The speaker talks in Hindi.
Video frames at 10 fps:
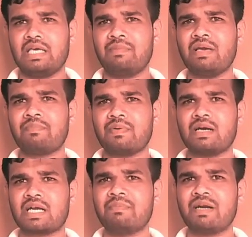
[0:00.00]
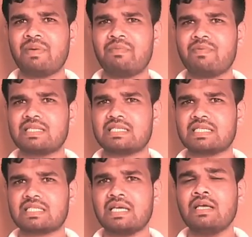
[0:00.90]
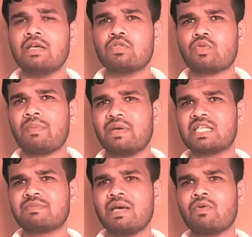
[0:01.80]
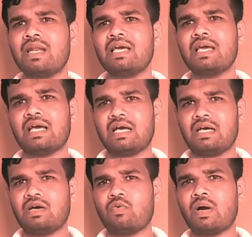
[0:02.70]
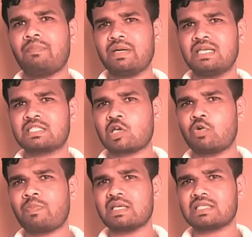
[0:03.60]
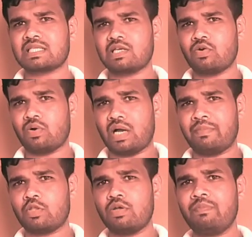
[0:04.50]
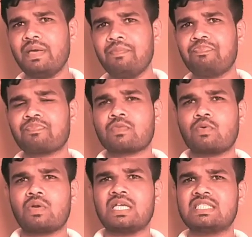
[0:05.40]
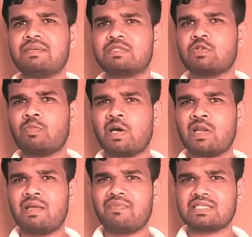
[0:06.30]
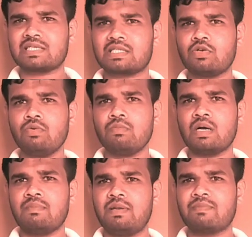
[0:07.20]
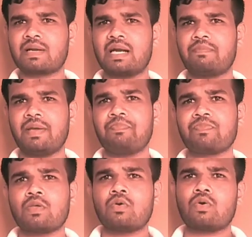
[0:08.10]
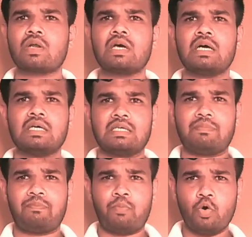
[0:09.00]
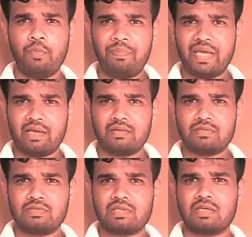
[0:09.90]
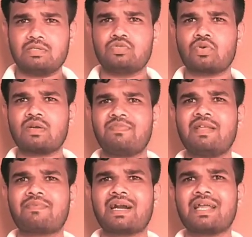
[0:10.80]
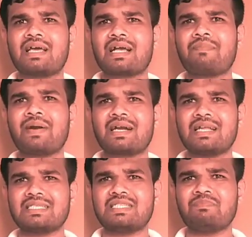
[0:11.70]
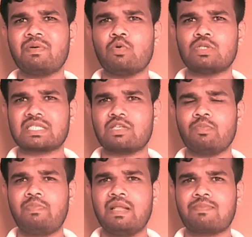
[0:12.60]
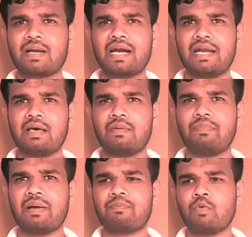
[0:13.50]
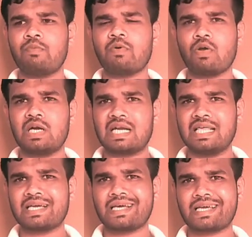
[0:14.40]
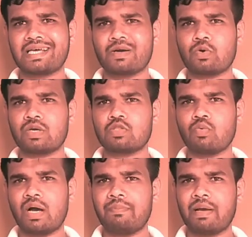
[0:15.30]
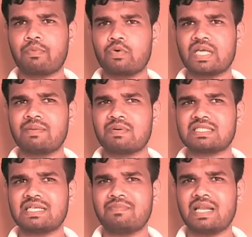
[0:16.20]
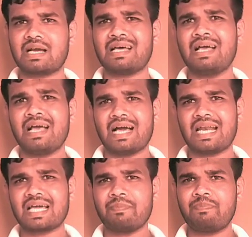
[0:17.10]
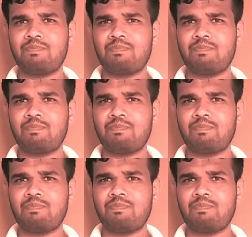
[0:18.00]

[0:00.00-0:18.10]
ये भी आप कमेंट में हमें बता सकते हैं तो आप एस बी आई वाले वहाँ पे डिस्काउंट पा सकते हो अमेज़ोन पे और एच डी एफ सी वाले पा सकते हो फ्लिपकार्ट पे और फ़ोनपे जो कि फ्लिपकार्ट का पार्टनरशिप में बोल सकते हो फ्लिपकार्ट पे आप फ़ोन पे वॉलेट लिंक करके रखोगे तो वहाँ पे आपको टेन परसेंट मिलेगा हालांकि